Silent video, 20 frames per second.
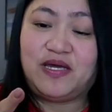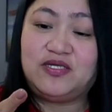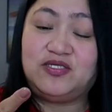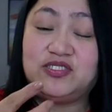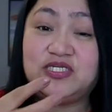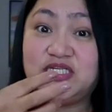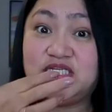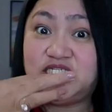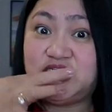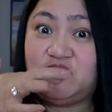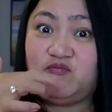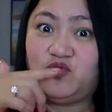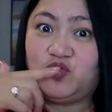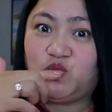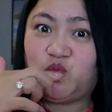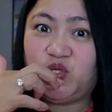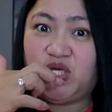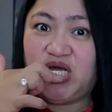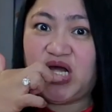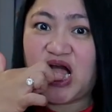Yung sinisimot
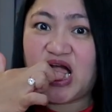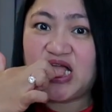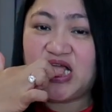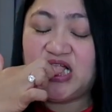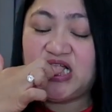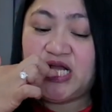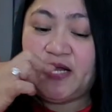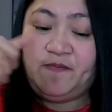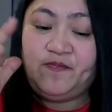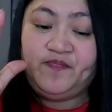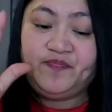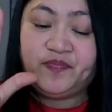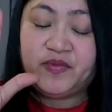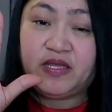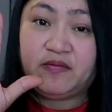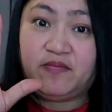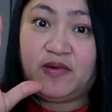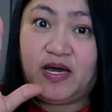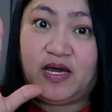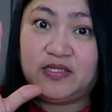mo yung
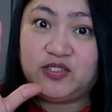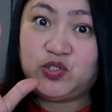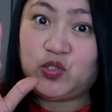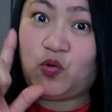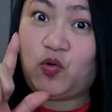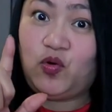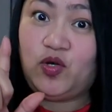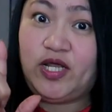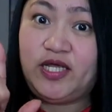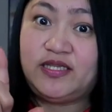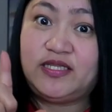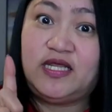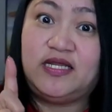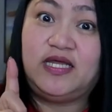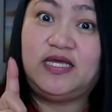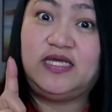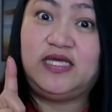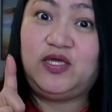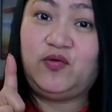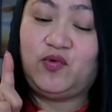mga chocolate na
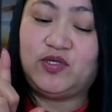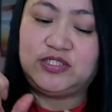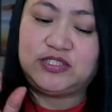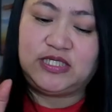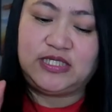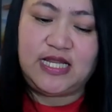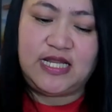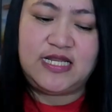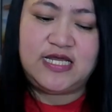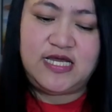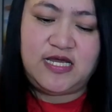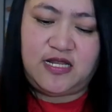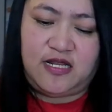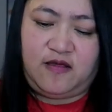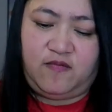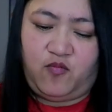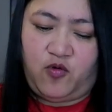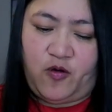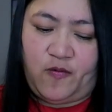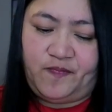naiiwan sa
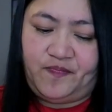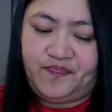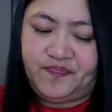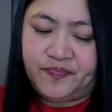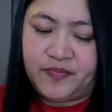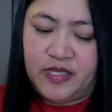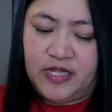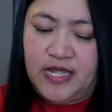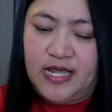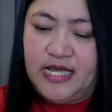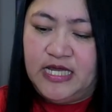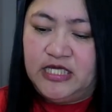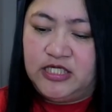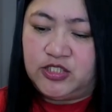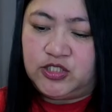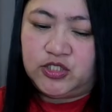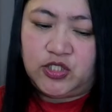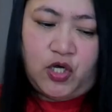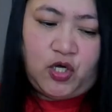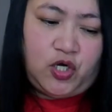daliri mo.
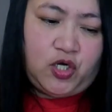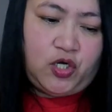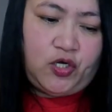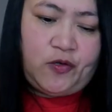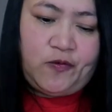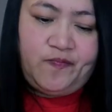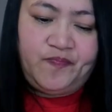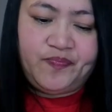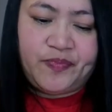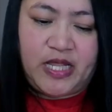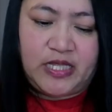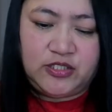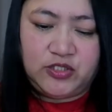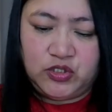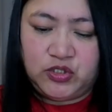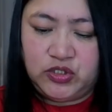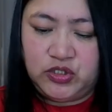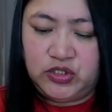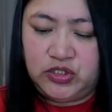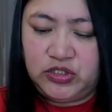So, ang
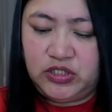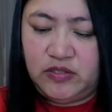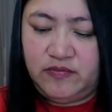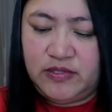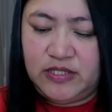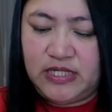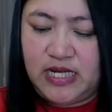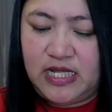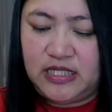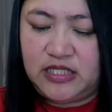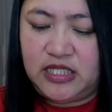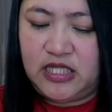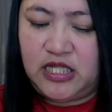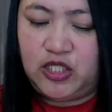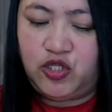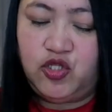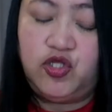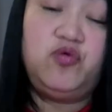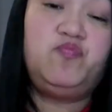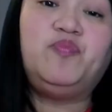susunod naman natin,
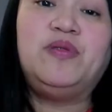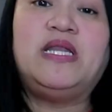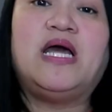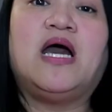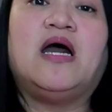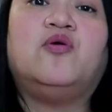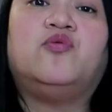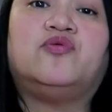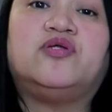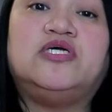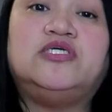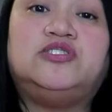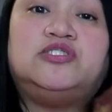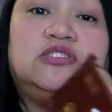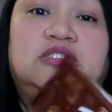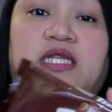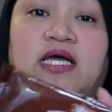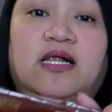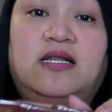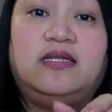ito yung
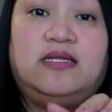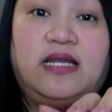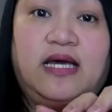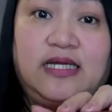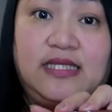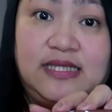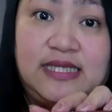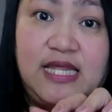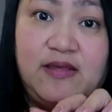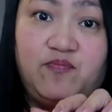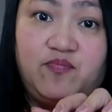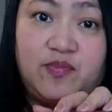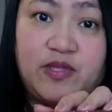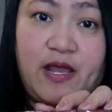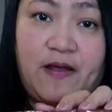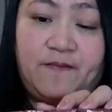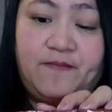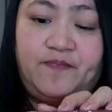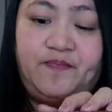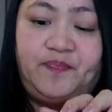pinaka-original ng
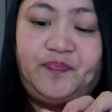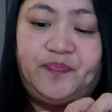tinta.